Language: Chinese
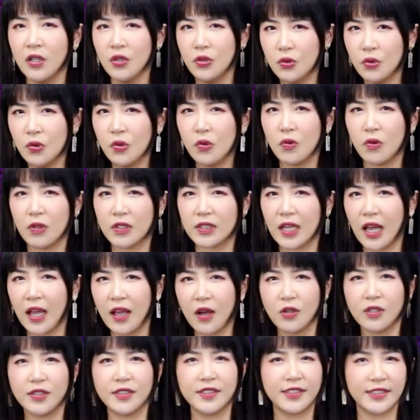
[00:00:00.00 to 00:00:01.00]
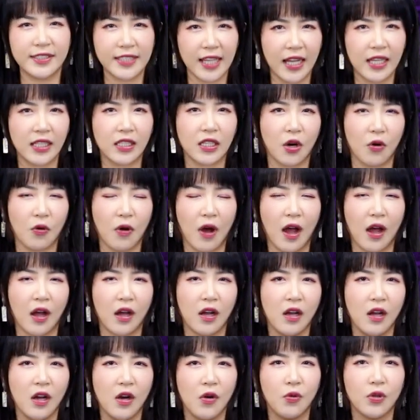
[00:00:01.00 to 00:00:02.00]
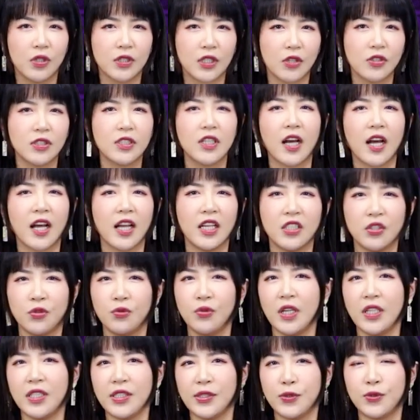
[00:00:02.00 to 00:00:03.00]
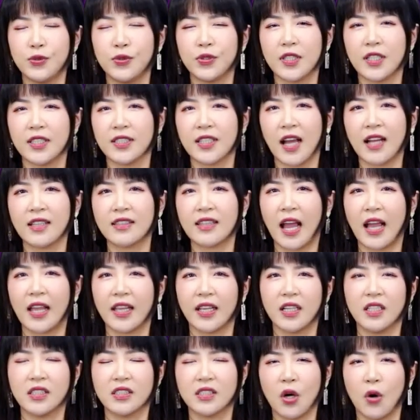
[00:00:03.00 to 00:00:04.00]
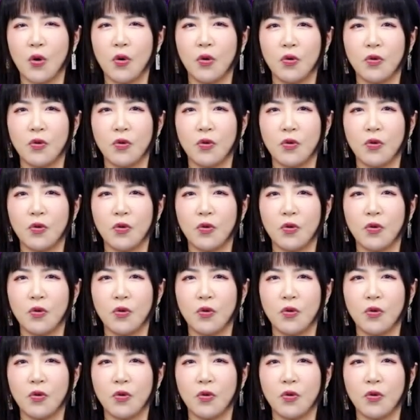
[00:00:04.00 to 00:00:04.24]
如果他要是在的话，我倒是很愿意去跟他打一个招